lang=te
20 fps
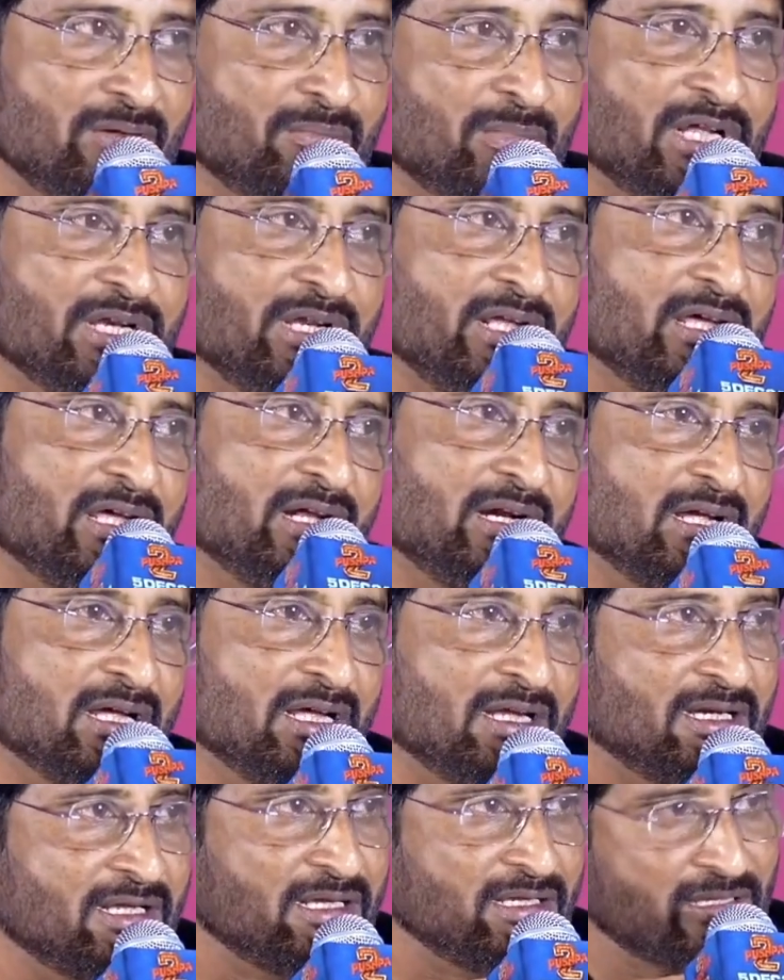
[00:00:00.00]
బన్నీ గారు
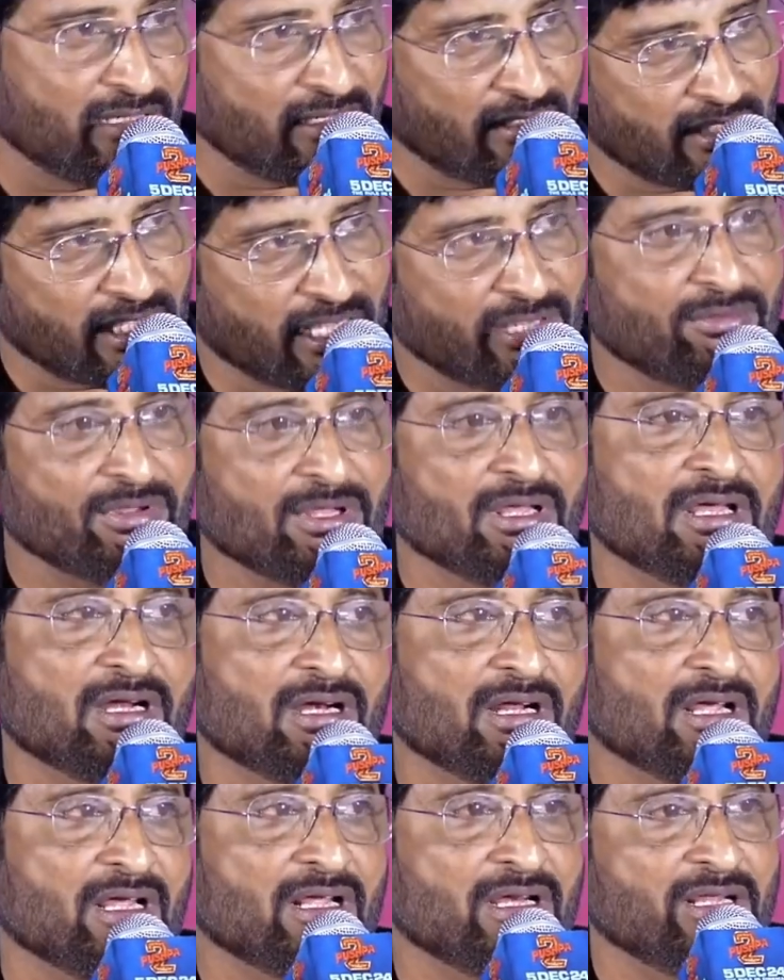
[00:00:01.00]
కానీ దేవి
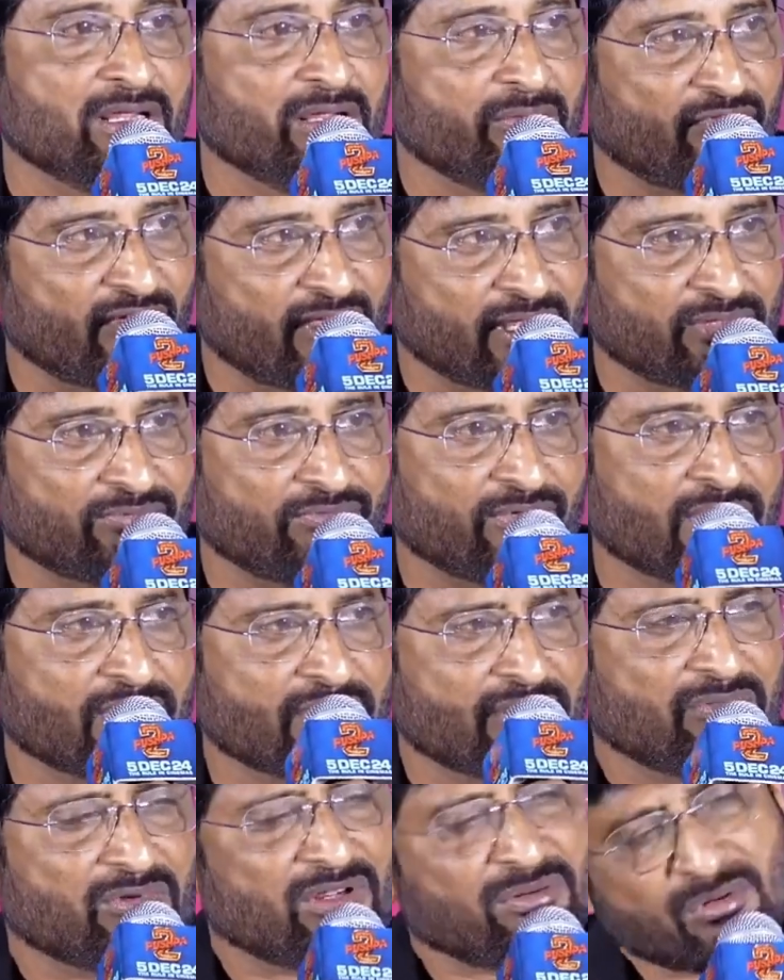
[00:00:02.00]
గారు కానీ ఫగత్
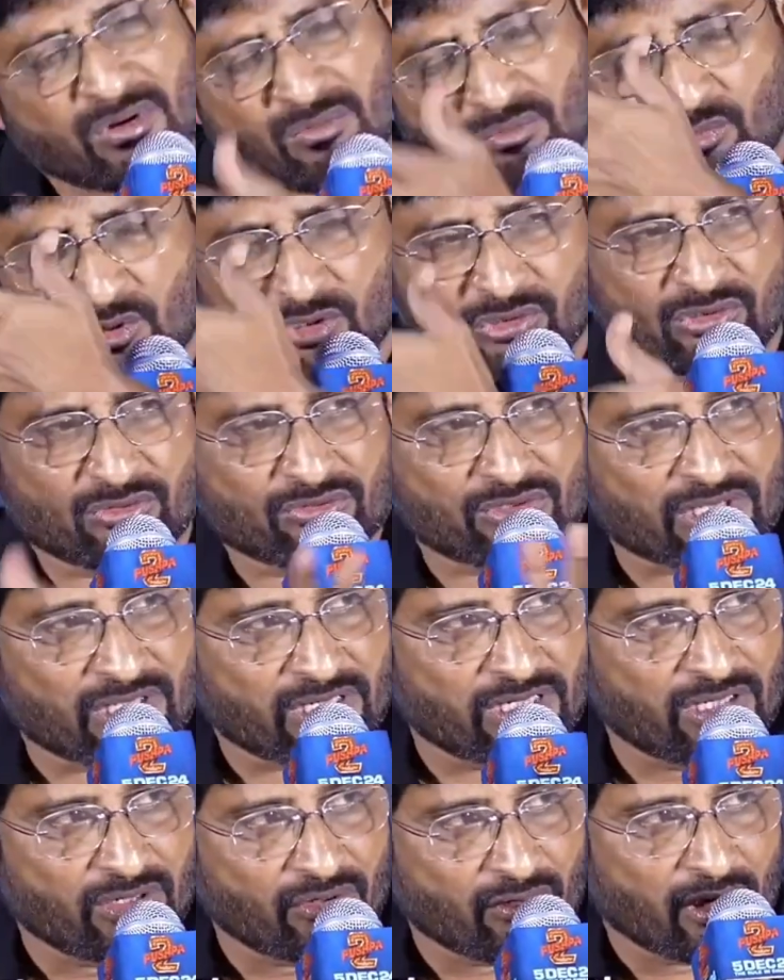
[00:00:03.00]
ఫాజుల్ మొత్తం
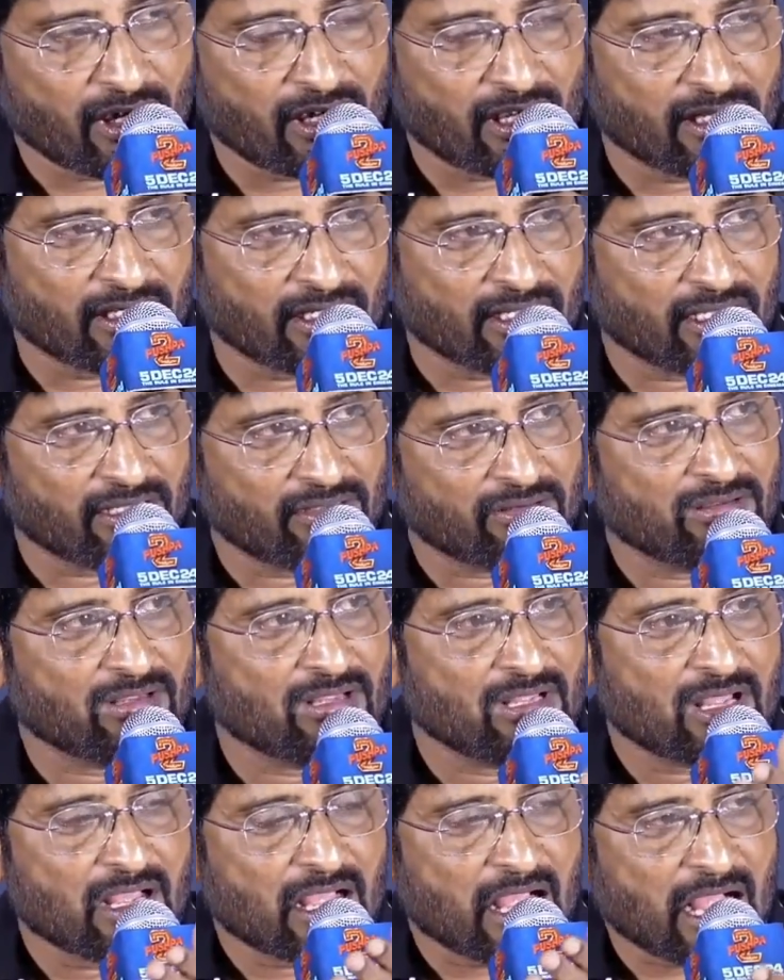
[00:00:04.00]
సరే వీళ్ళు వాళ్ళని కాదు
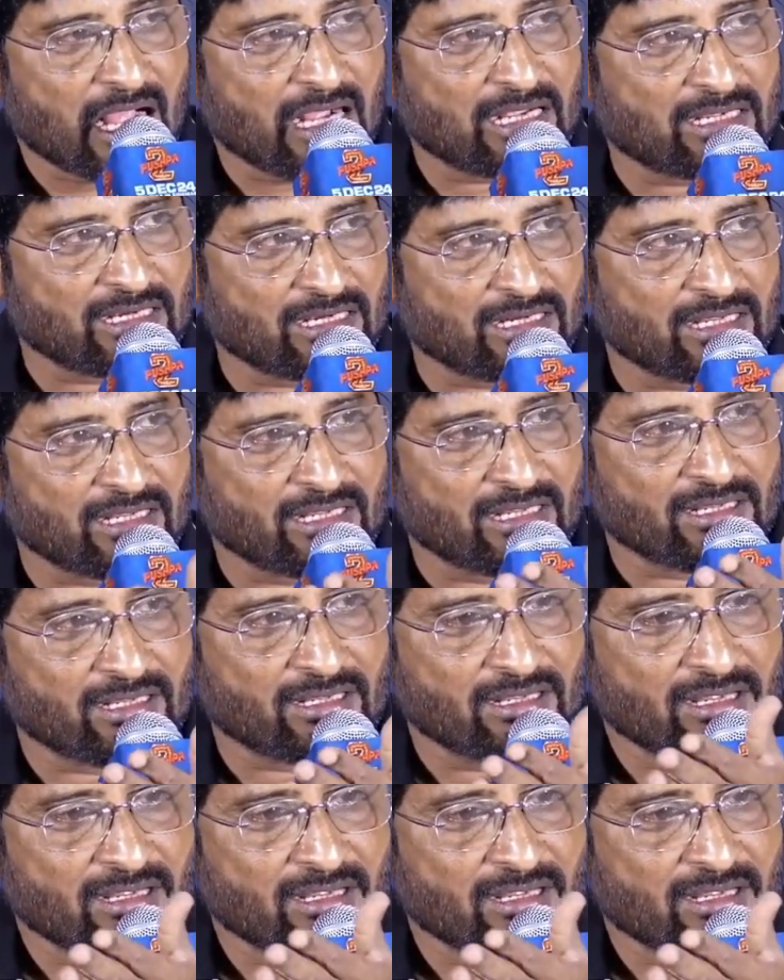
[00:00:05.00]
ఆఖరికి